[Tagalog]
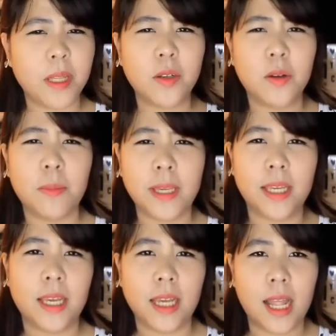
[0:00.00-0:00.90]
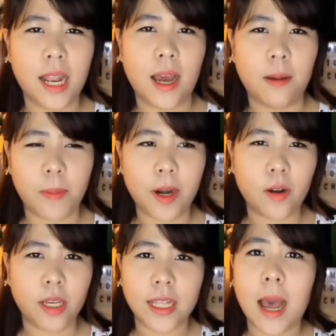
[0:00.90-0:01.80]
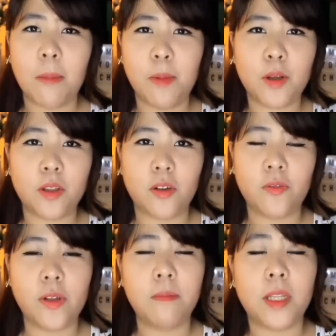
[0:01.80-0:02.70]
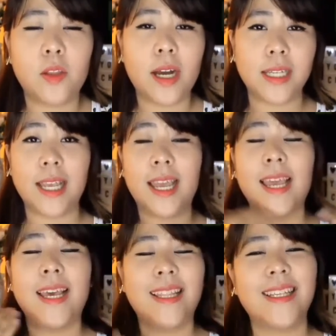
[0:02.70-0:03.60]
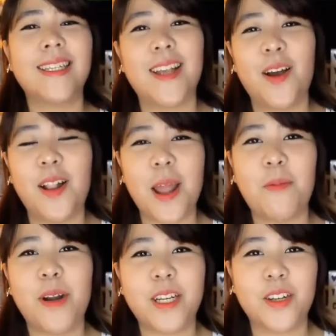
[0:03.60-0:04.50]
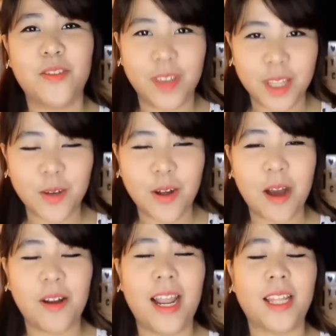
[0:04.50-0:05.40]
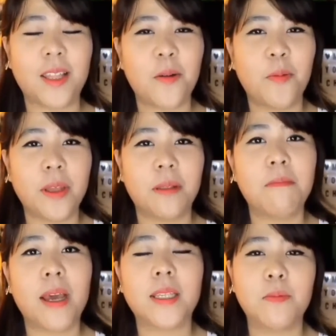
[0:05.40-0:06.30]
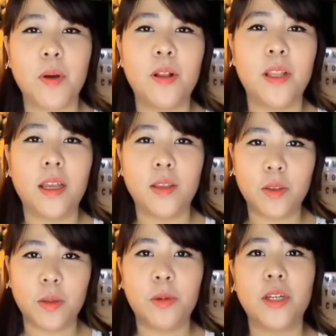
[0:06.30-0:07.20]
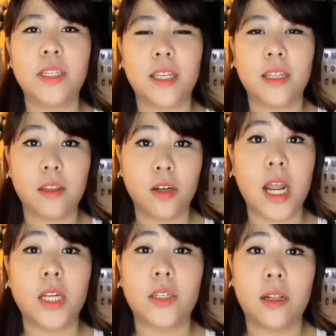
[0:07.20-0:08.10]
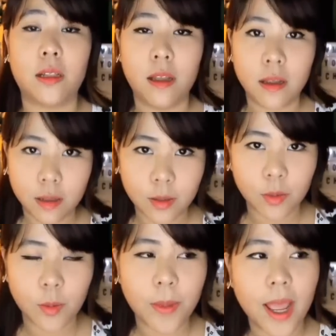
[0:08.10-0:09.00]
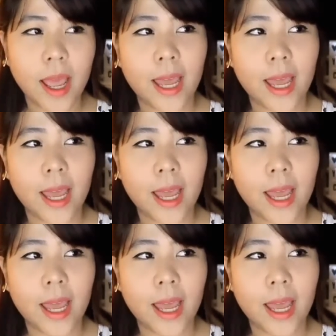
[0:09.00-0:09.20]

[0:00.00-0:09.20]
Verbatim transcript: Medyo maingay nga lang, pero hinahabol ko tong film na to kasi this is a collaboration video nga ulit with my Small YouTubers International group.